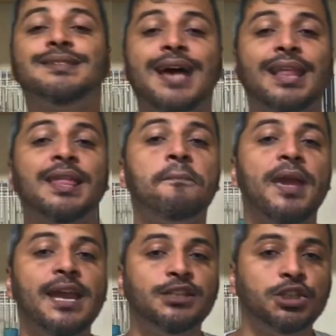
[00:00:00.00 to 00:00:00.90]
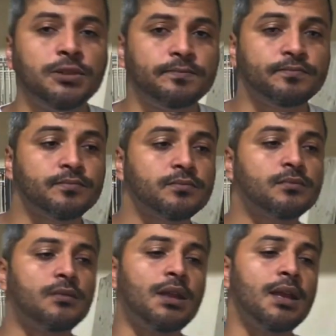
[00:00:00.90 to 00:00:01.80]
exatamente
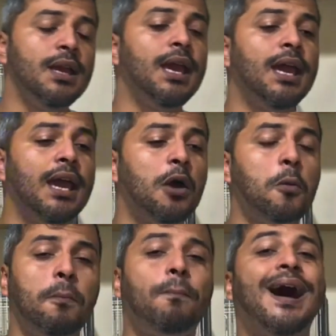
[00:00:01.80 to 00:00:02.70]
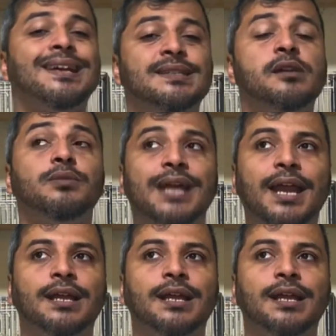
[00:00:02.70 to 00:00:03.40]
é, um pássaro da